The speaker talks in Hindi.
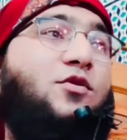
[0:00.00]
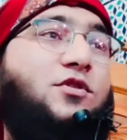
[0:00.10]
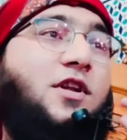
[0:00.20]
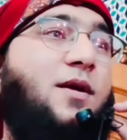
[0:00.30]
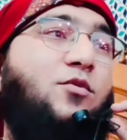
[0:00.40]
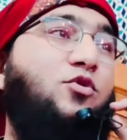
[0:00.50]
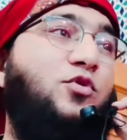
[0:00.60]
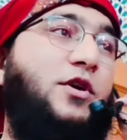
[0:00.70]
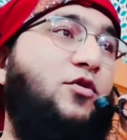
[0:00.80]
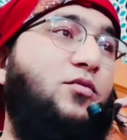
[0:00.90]
सलाम को
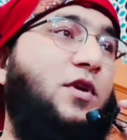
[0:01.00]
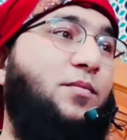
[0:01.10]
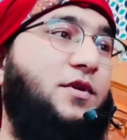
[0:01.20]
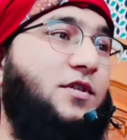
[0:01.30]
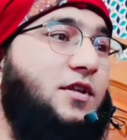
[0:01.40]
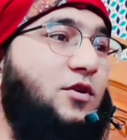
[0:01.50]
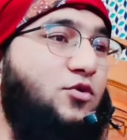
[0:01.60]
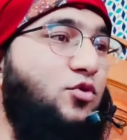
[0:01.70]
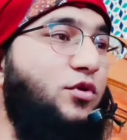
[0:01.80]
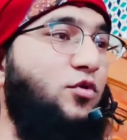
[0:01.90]
जो है उम्र पसंद था
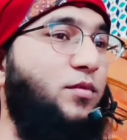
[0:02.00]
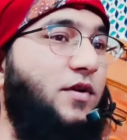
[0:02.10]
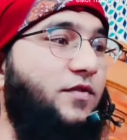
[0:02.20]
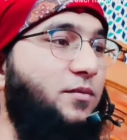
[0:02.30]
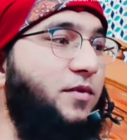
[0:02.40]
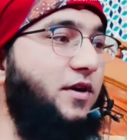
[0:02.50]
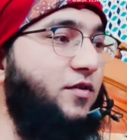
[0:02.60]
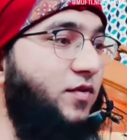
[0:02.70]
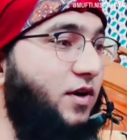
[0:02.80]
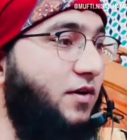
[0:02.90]
हजूर ने उम्र फरमाया
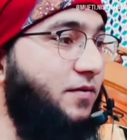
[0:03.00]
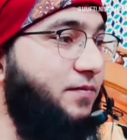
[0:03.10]
वाह